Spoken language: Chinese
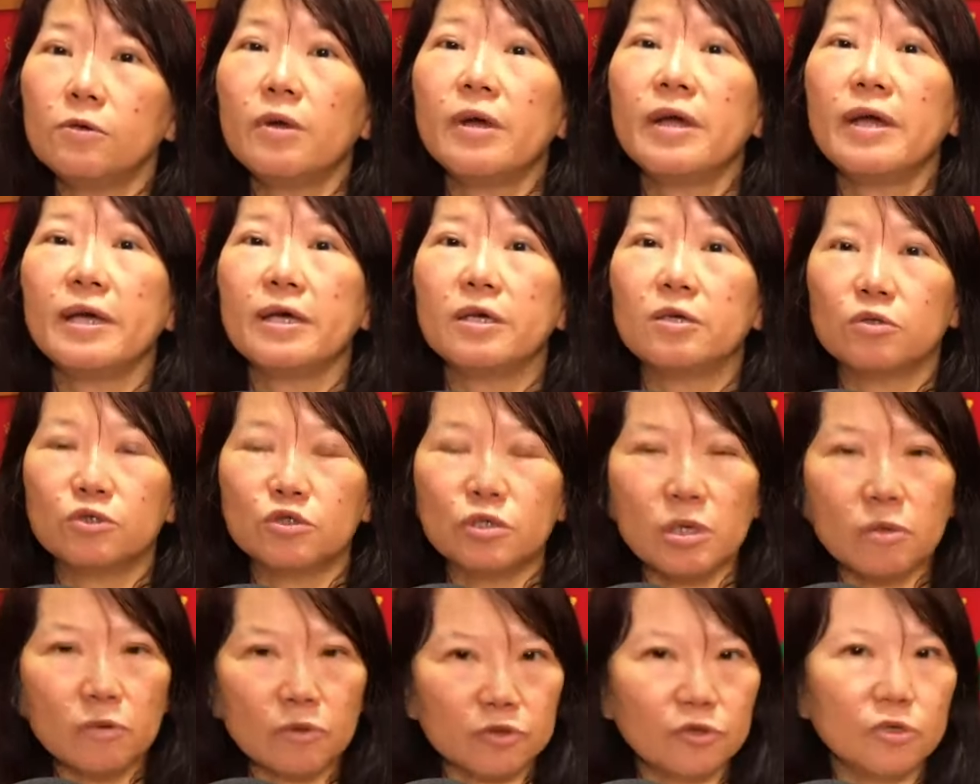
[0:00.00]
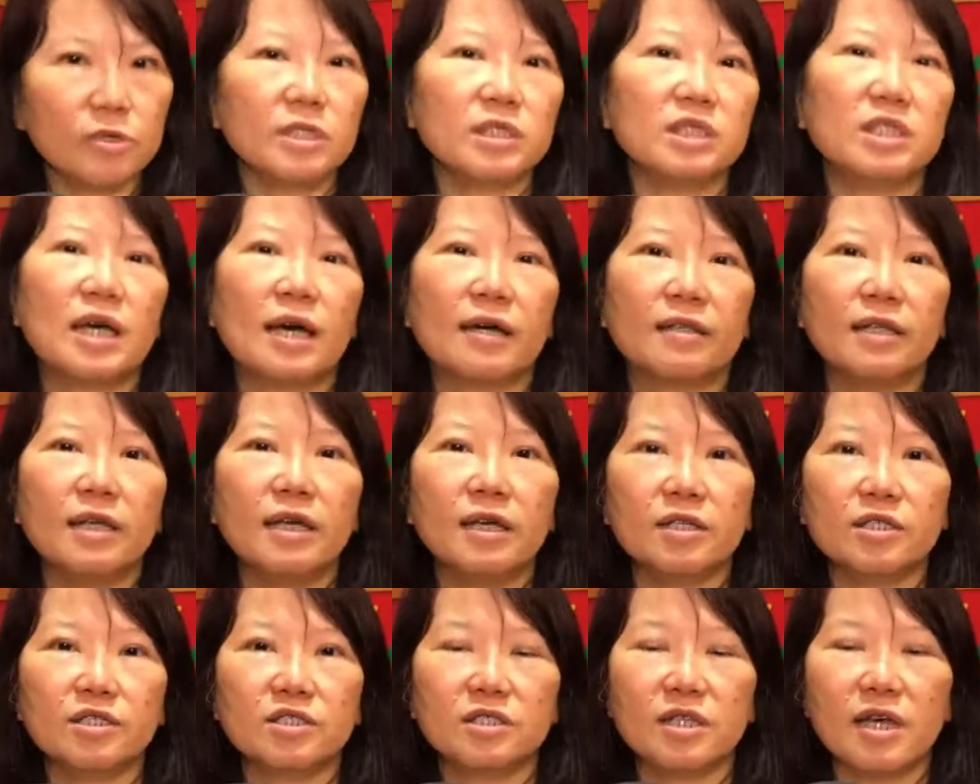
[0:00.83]
对，所以我就想，那
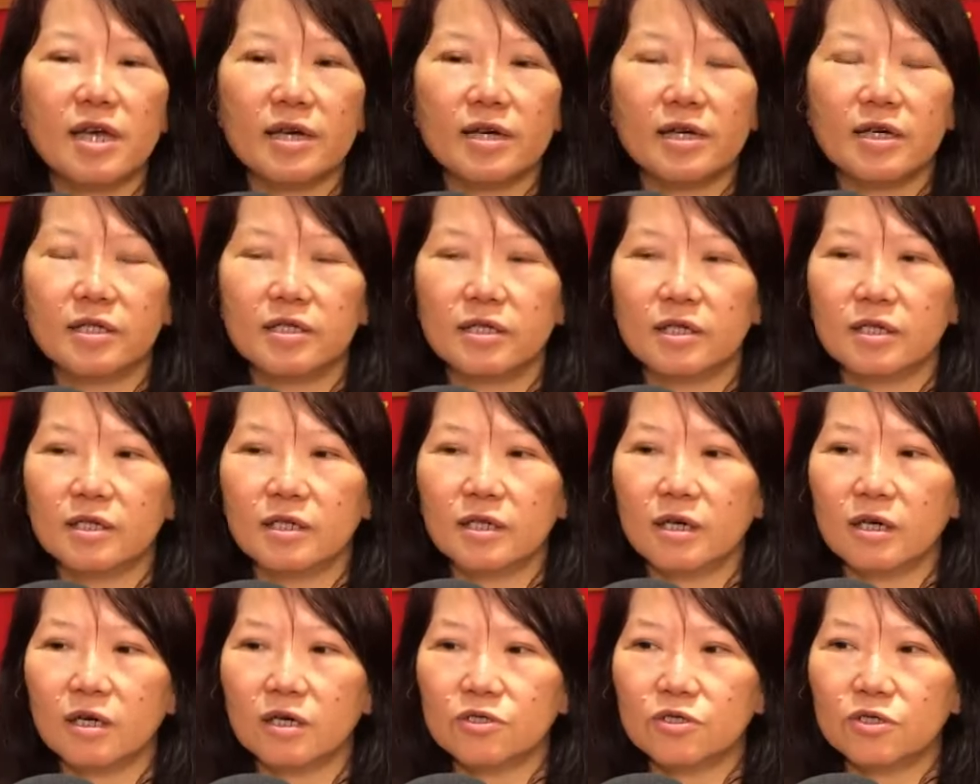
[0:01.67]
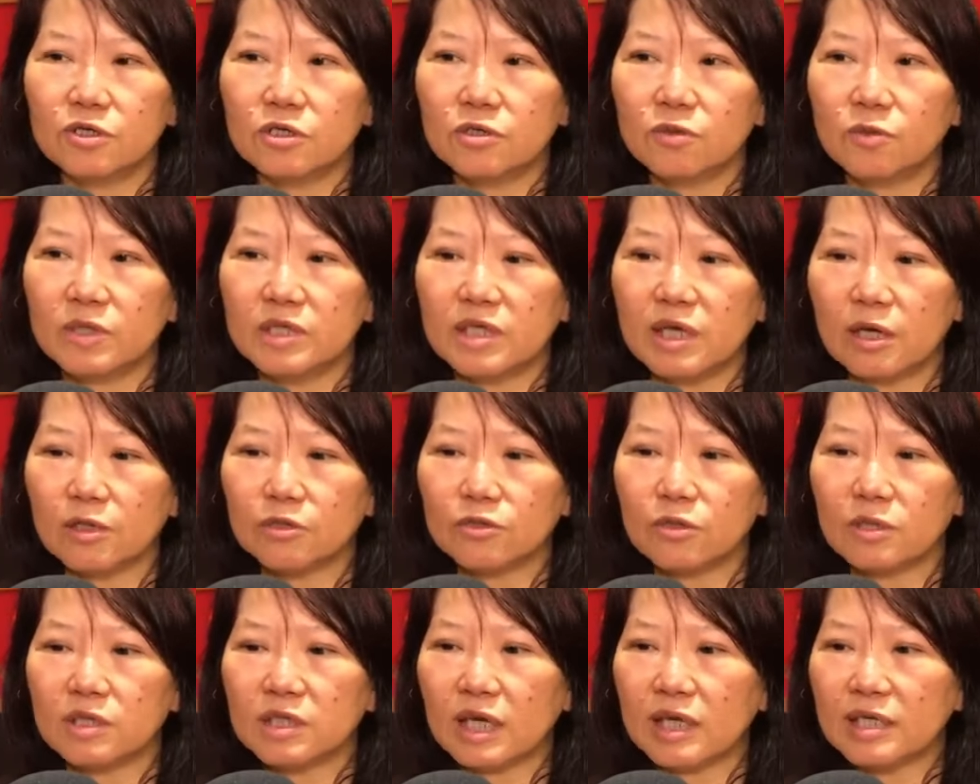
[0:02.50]
个时代可能呃，就是我讲
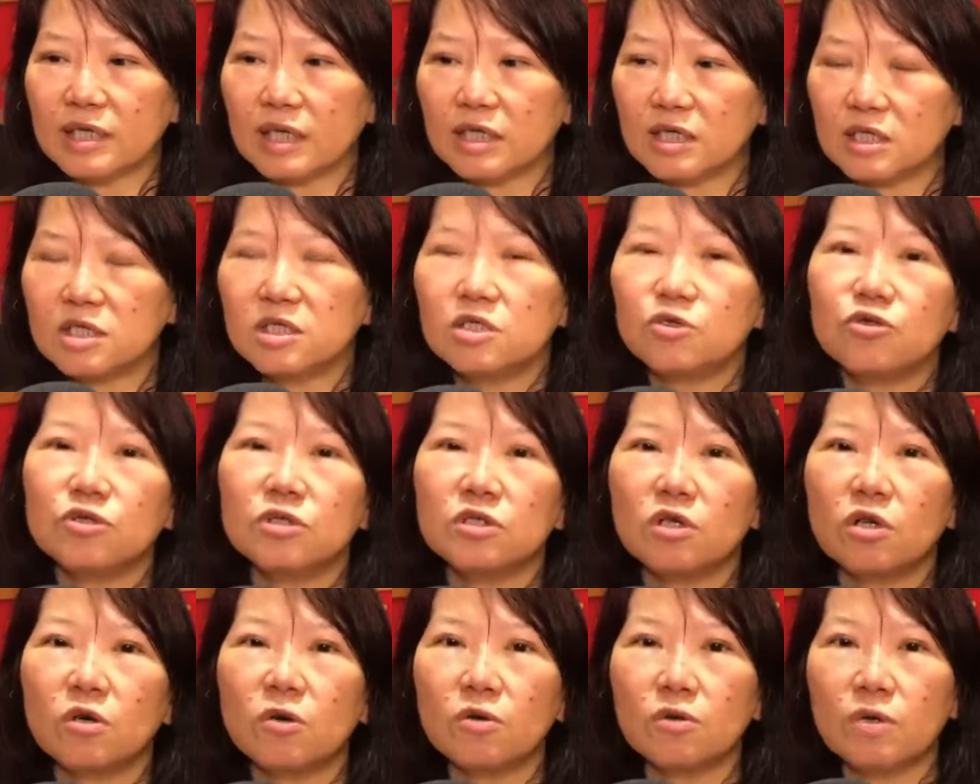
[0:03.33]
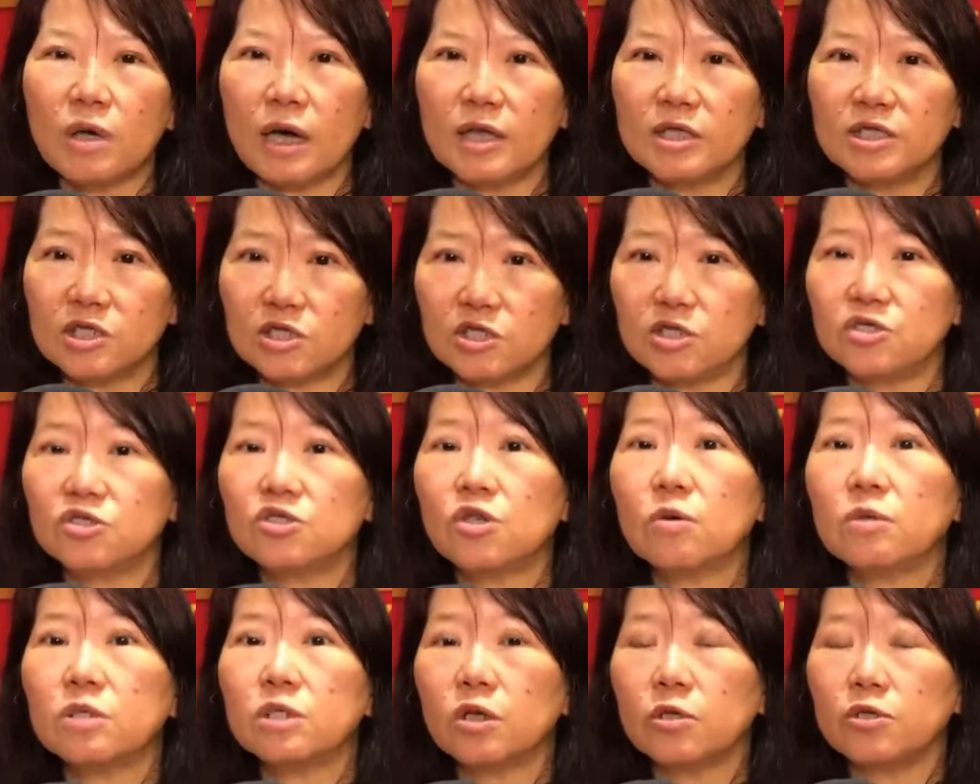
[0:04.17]
说，大家资讯都很集
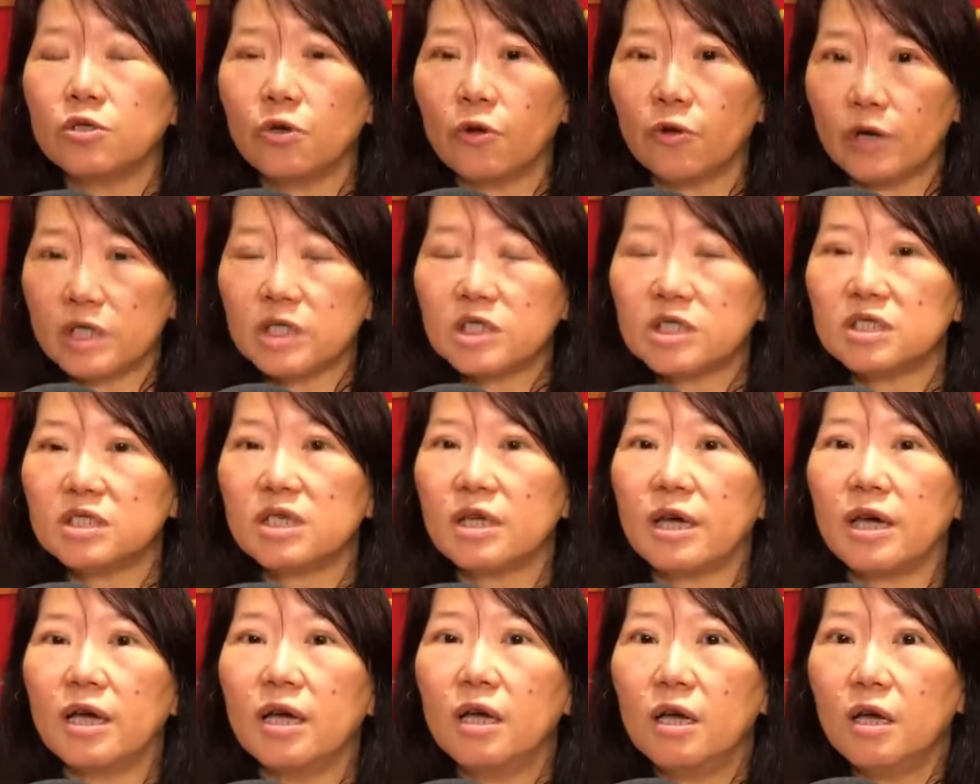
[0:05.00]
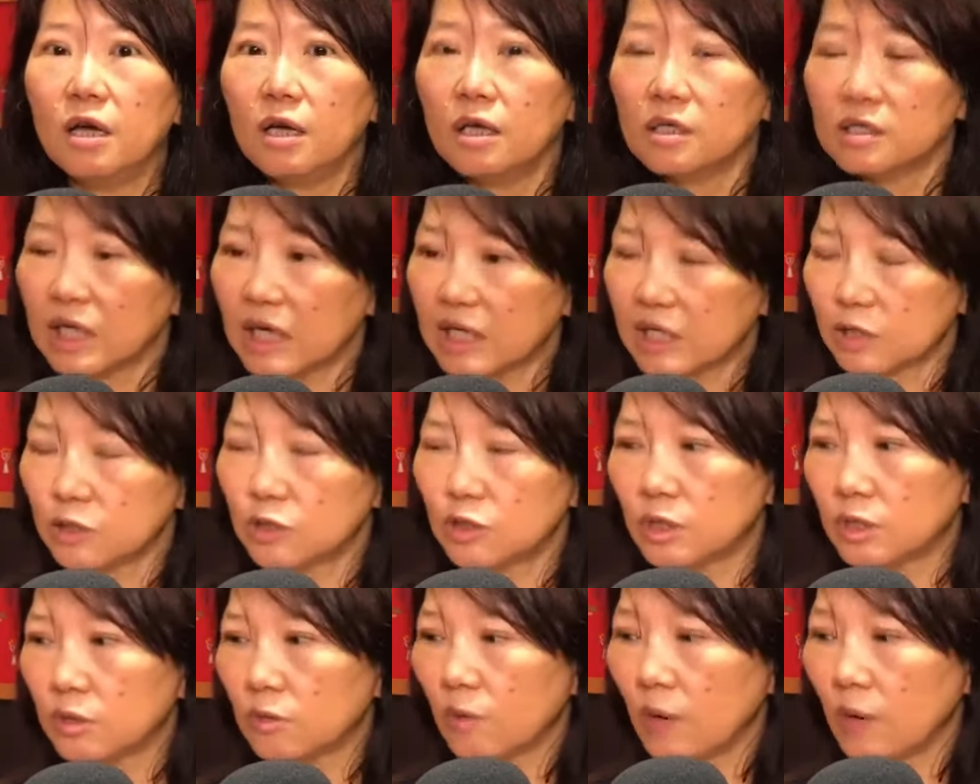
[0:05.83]
中着，有人写。大家
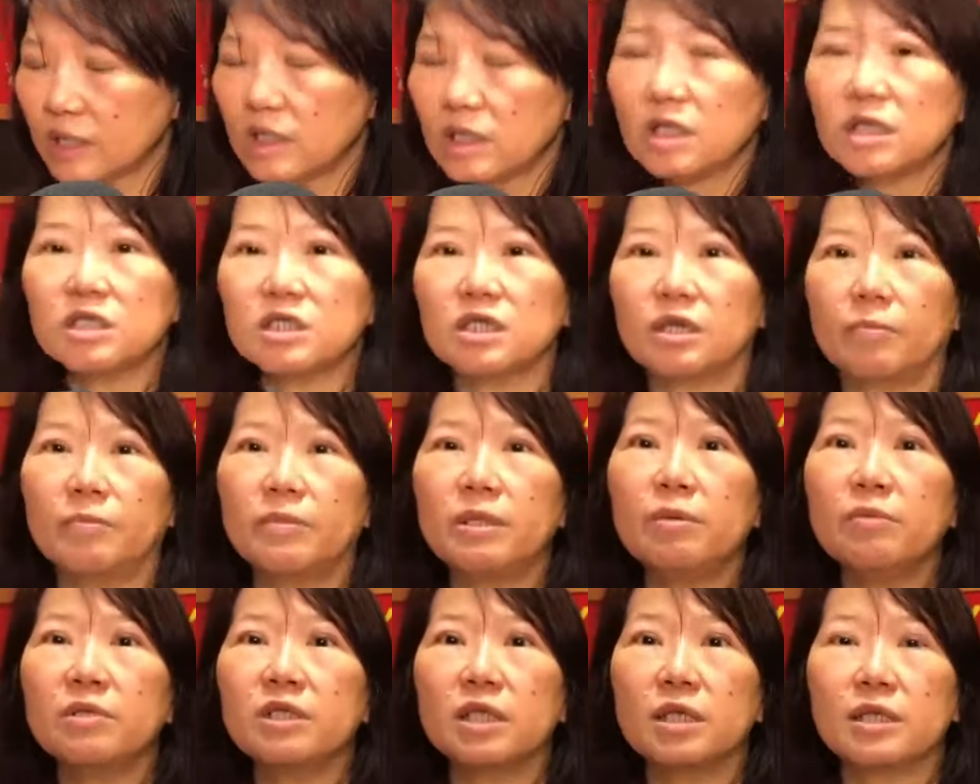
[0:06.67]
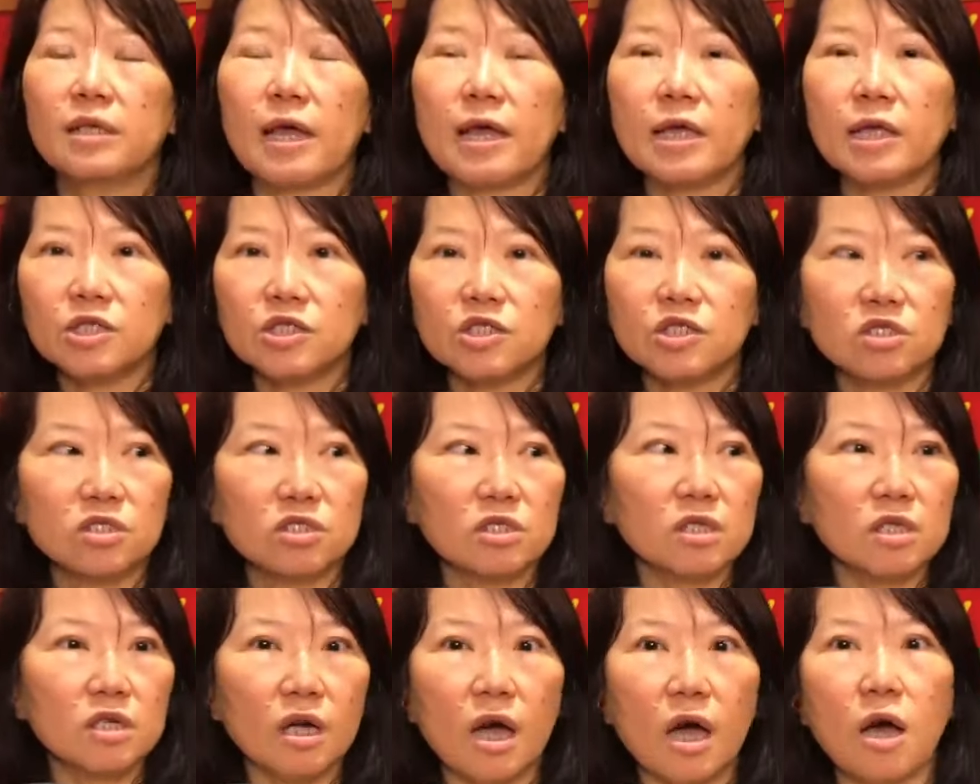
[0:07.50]
觉得这个怎么那么简单？一吃
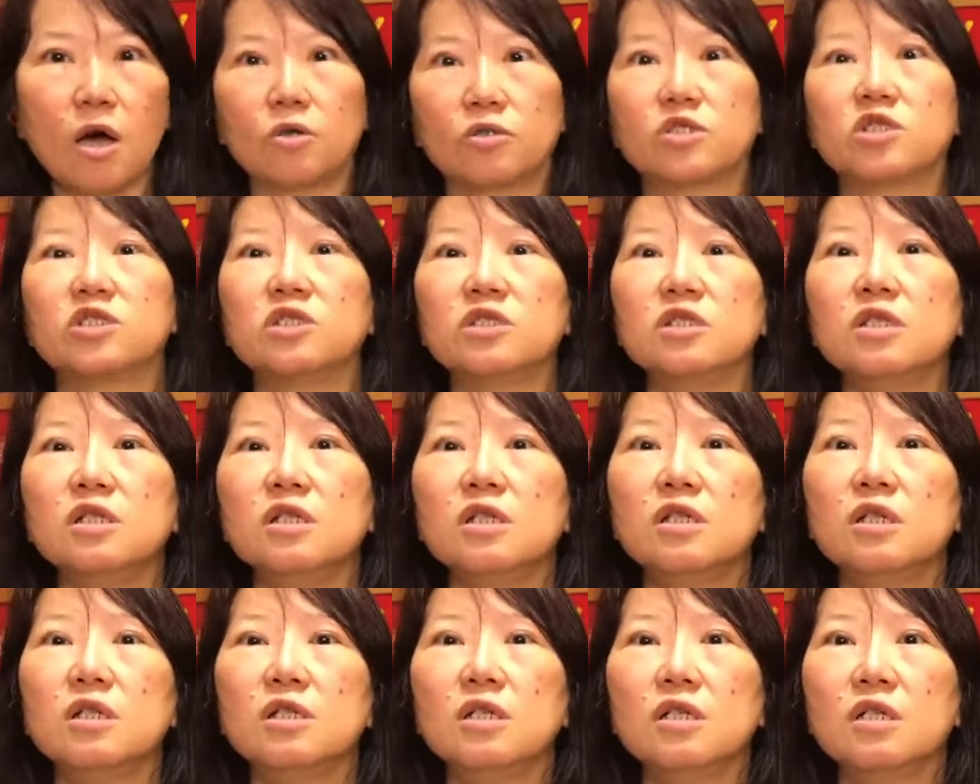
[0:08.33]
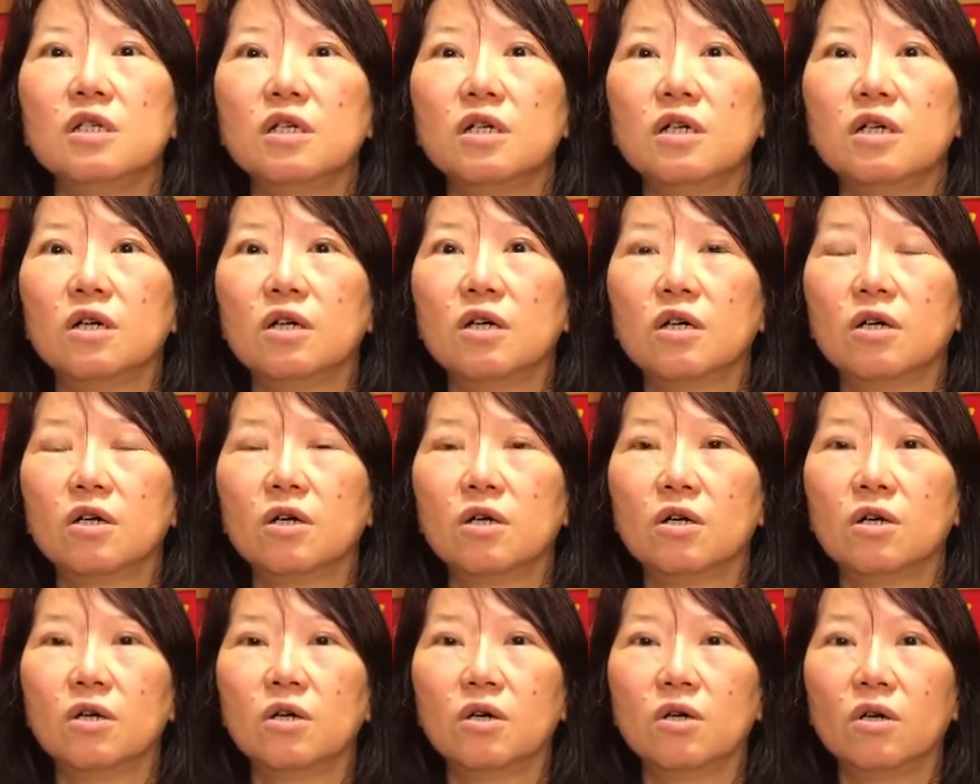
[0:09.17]
好吃。可是为什么高升
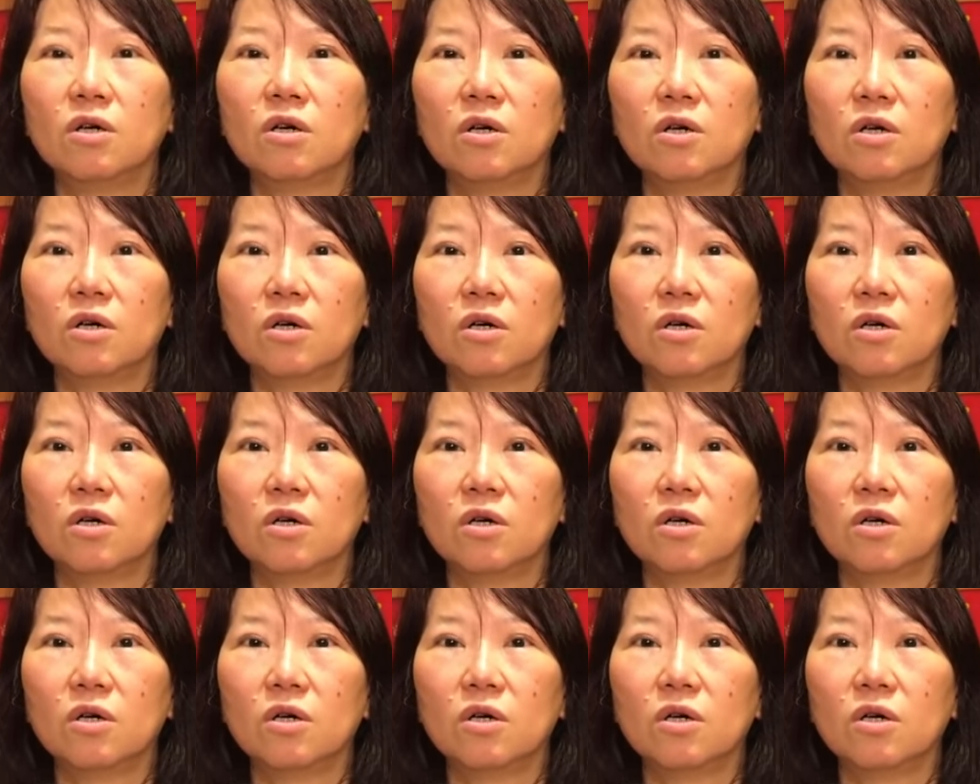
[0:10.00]
排骨是客